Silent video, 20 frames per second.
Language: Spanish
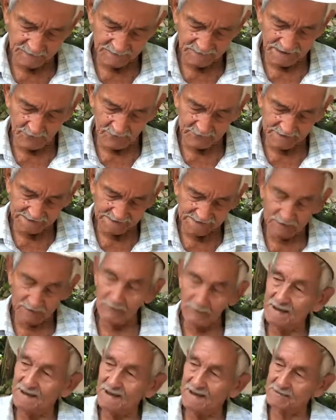Y ahora ya
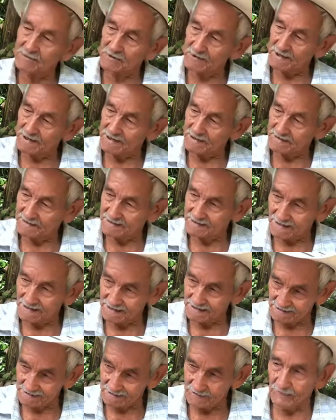tengo aliento de ir
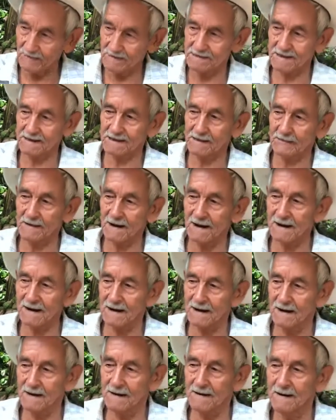arriba. Sí, qué
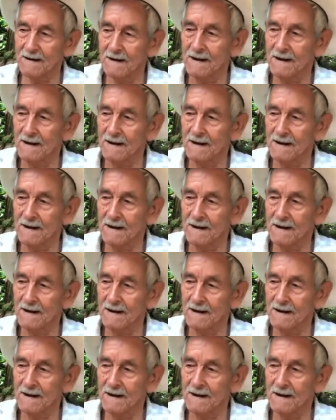bueno,